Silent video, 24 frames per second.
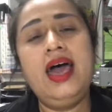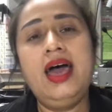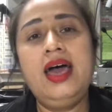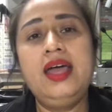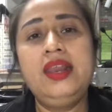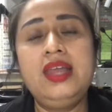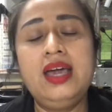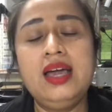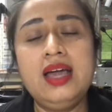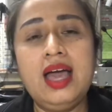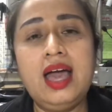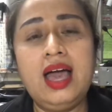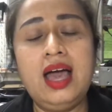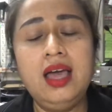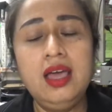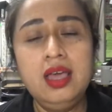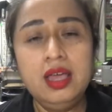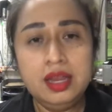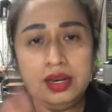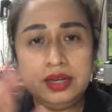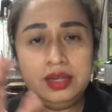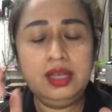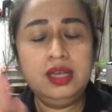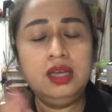ร์นะคะ
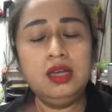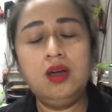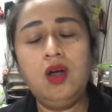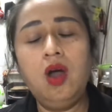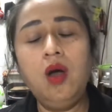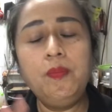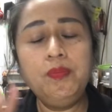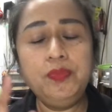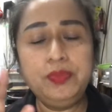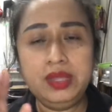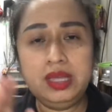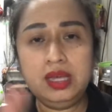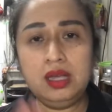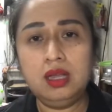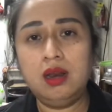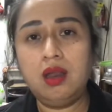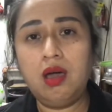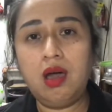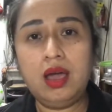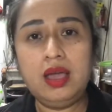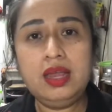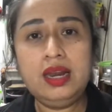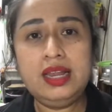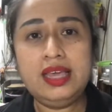ครบ
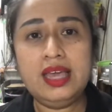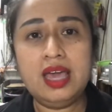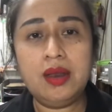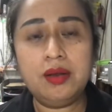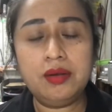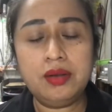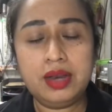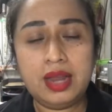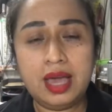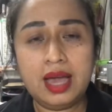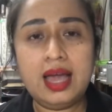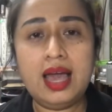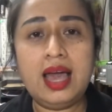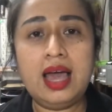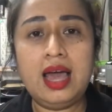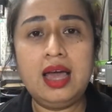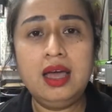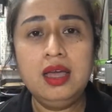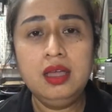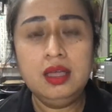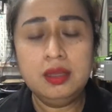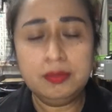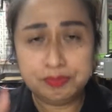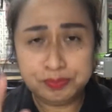100 เหรียญนะคะ
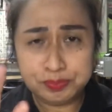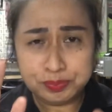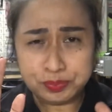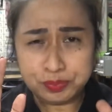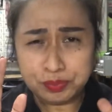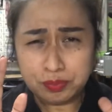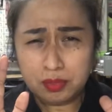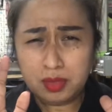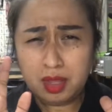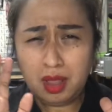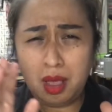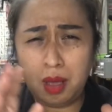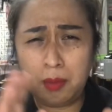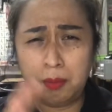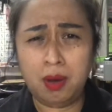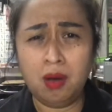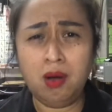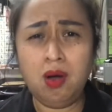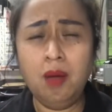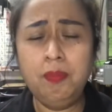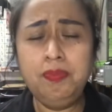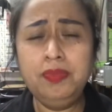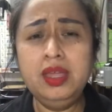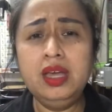พอ
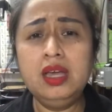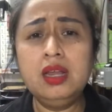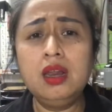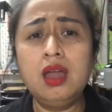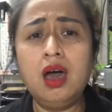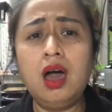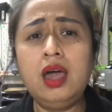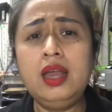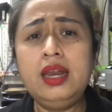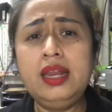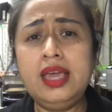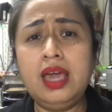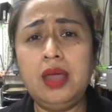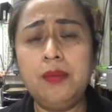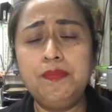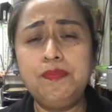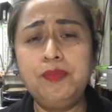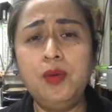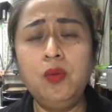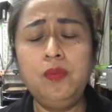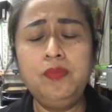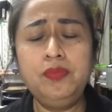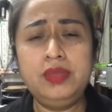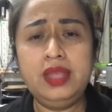ครบ100 เหรียญ
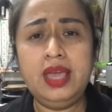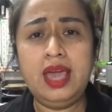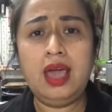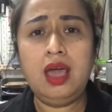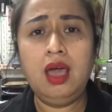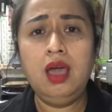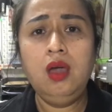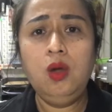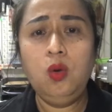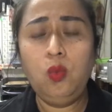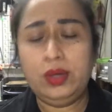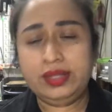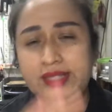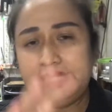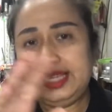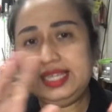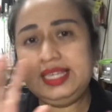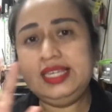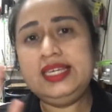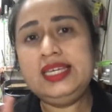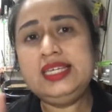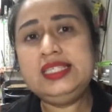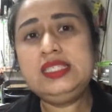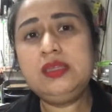ปุ๊บเนี่ยวัน
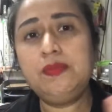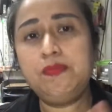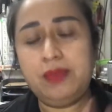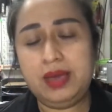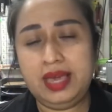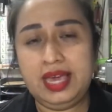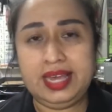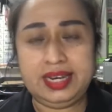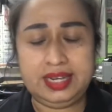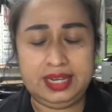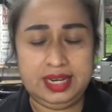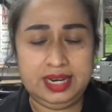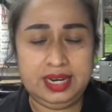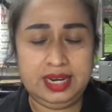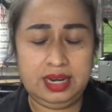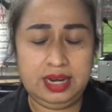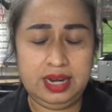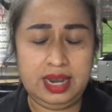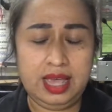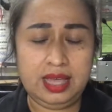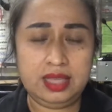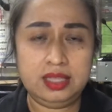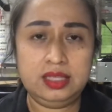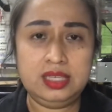ที่21
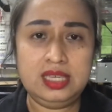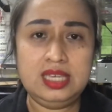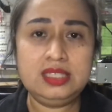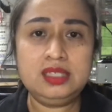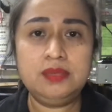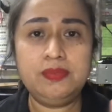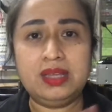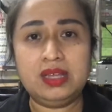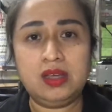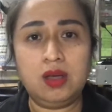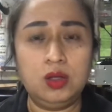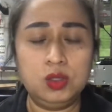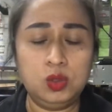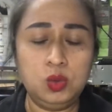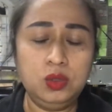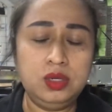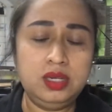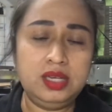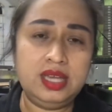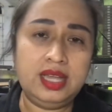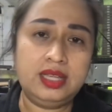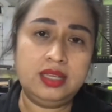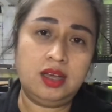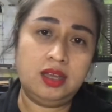เนี่ย21ของทุก
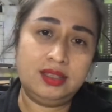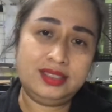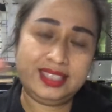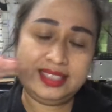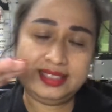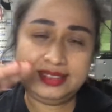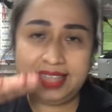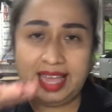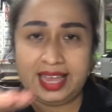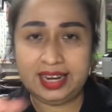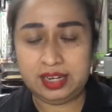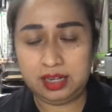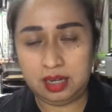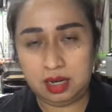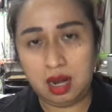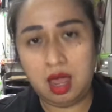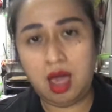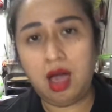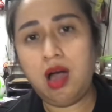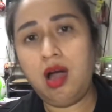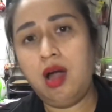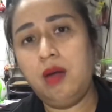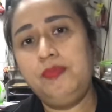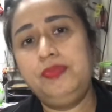เดือนเขาจะตัดร
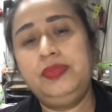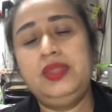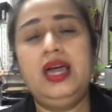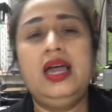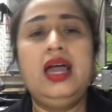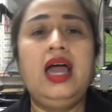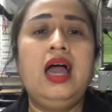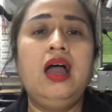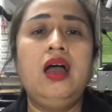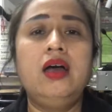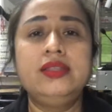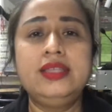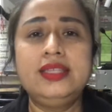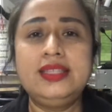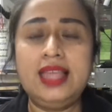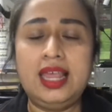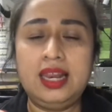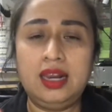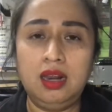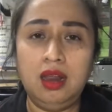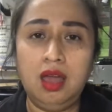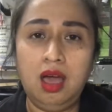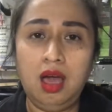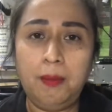อบนะคะเขาจะตัด
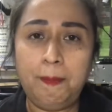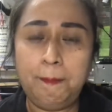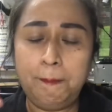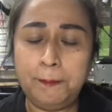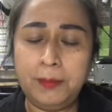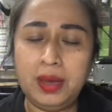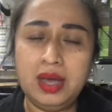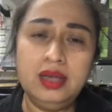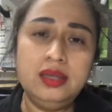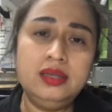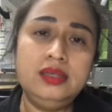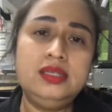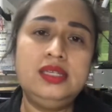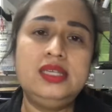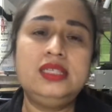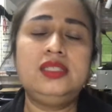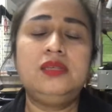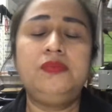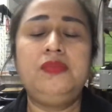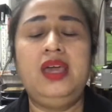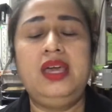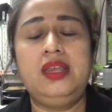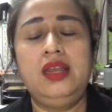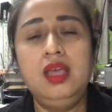รอบปึ้ง
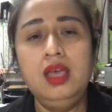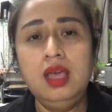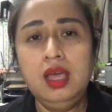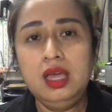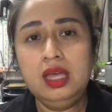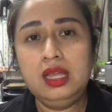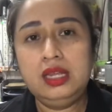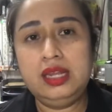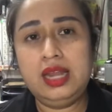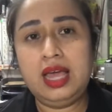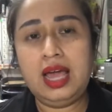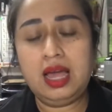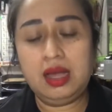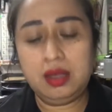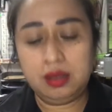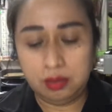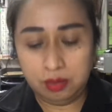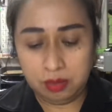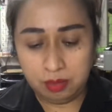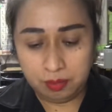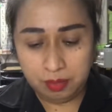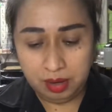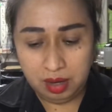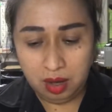21อย่าง
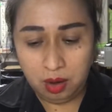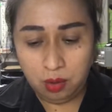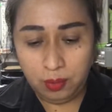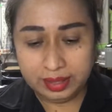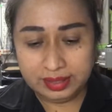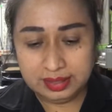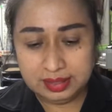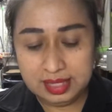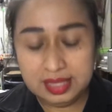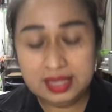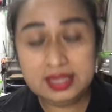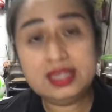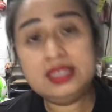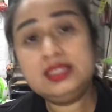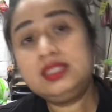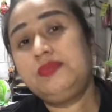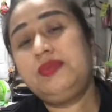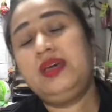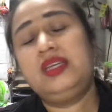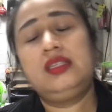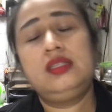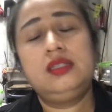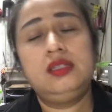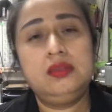เมื่อวันที่
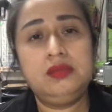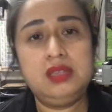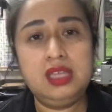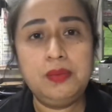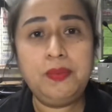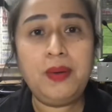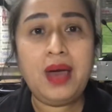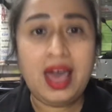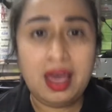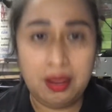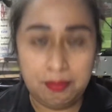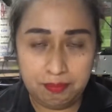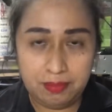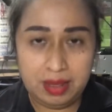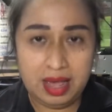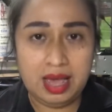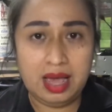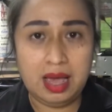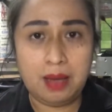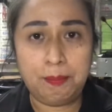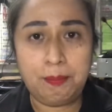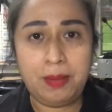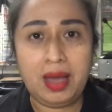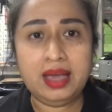21ที่ผ่านมา
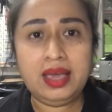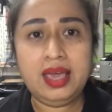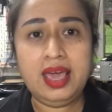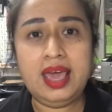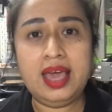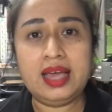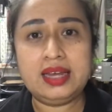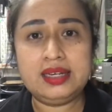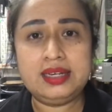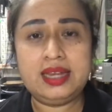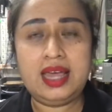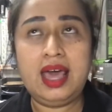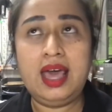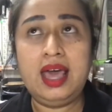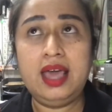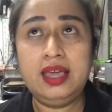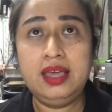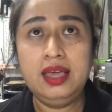ป้าแขกได้